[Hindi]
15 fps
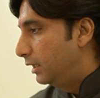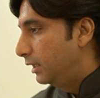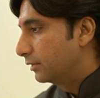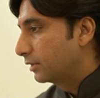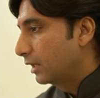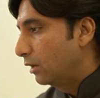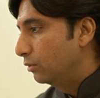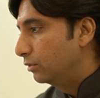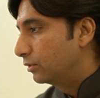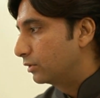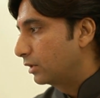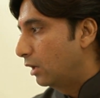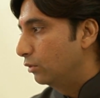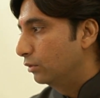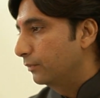ये साउथ
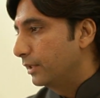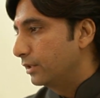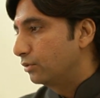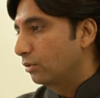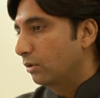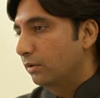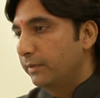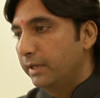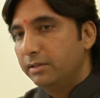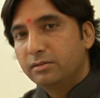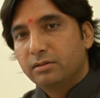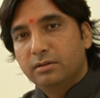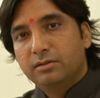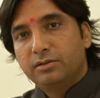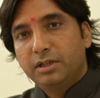साउथ वेस्ट और
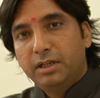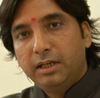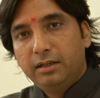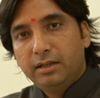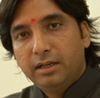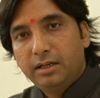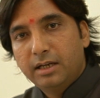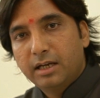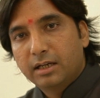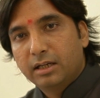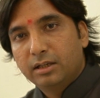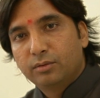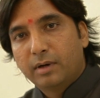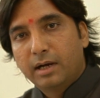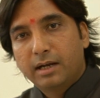वेस्ट सिटिंग एरिया
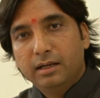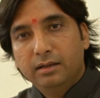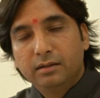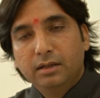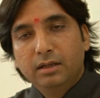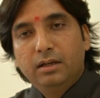के द्वारा